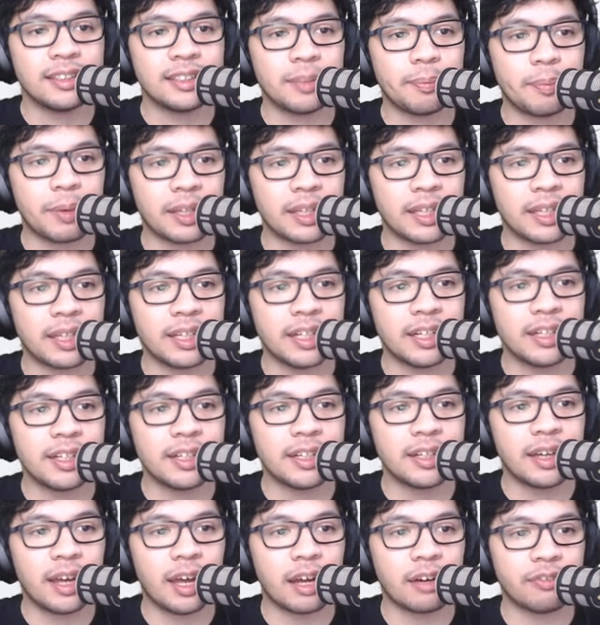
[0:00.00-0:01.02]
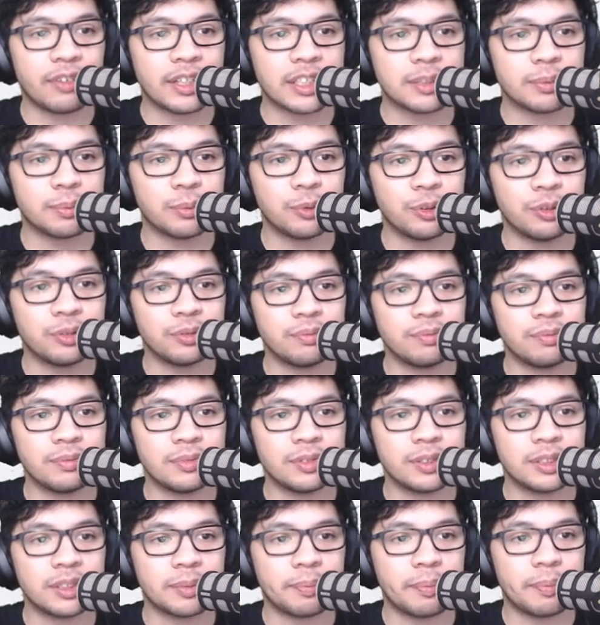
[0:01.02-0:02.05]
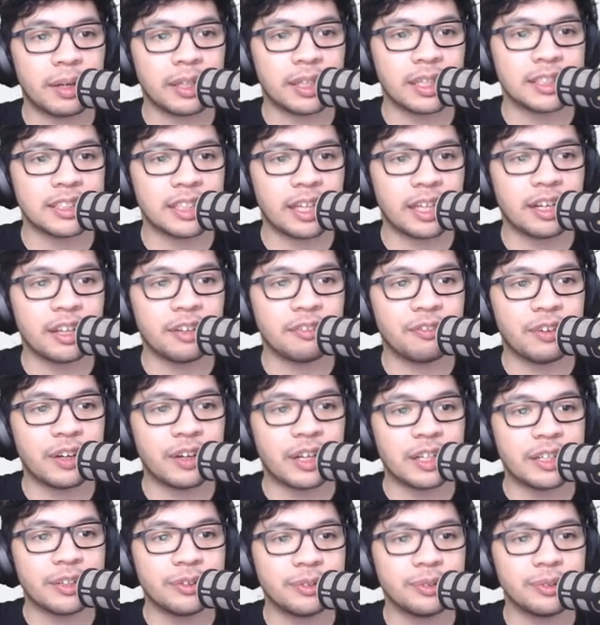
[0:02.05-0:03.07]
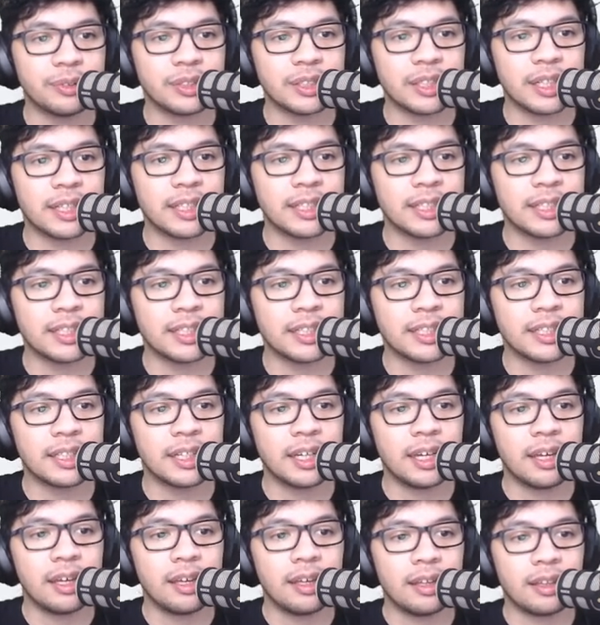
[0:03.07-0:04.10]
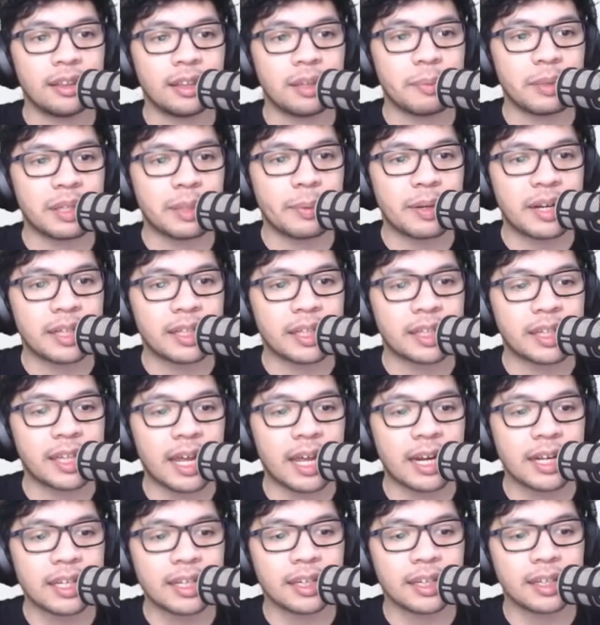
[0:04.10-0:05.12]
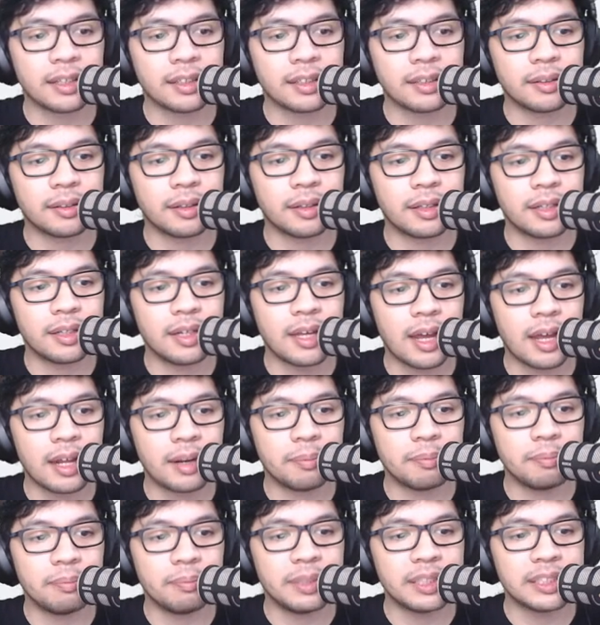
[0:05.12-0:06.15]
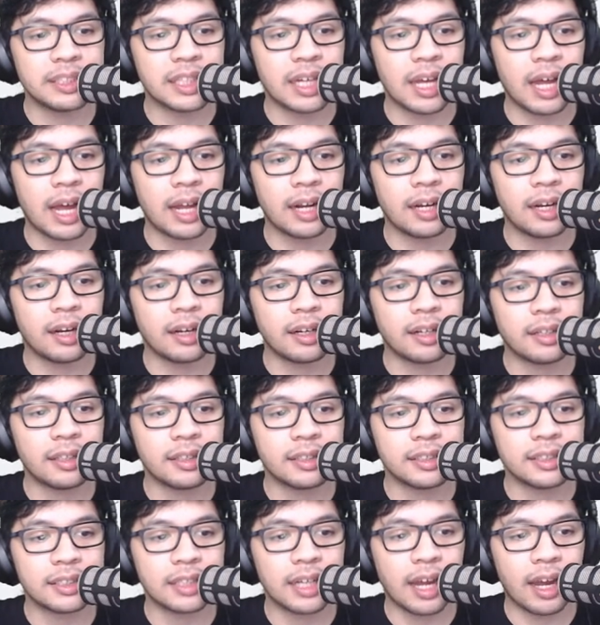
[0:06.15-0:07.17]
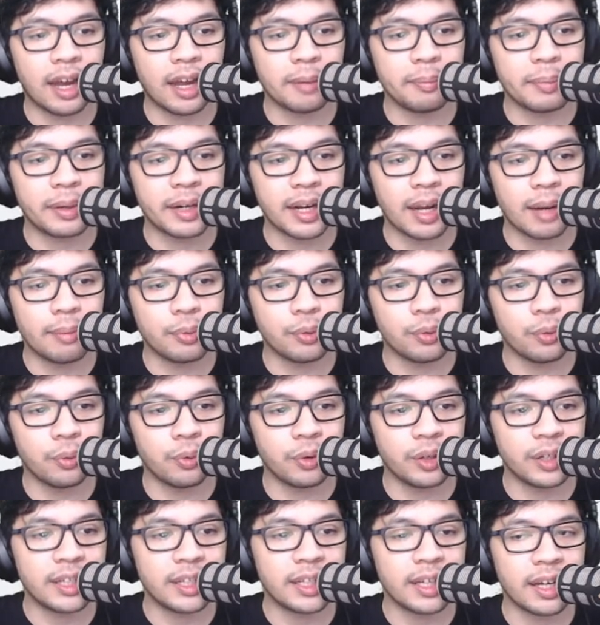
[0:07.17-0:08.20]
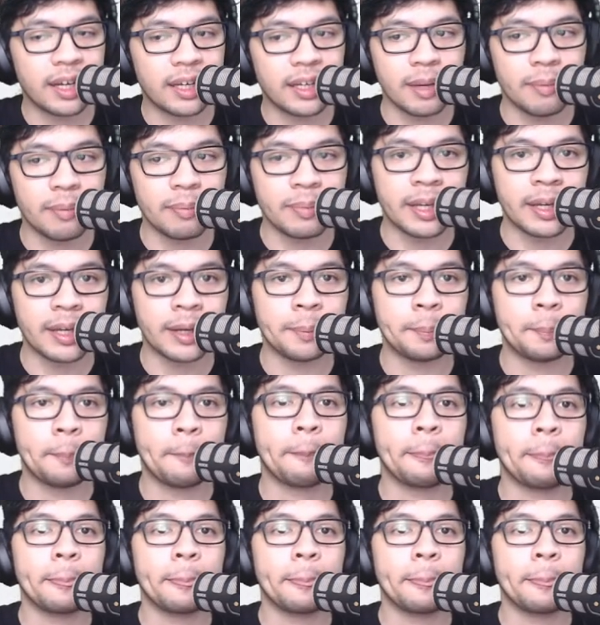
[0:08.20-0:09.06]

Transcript: seperti ini Harvest Moon, seperti Steady Value. Jadi teman-teman yang tertarik dan bisa Unreal silahkan bergabung. Ini ya gamenya.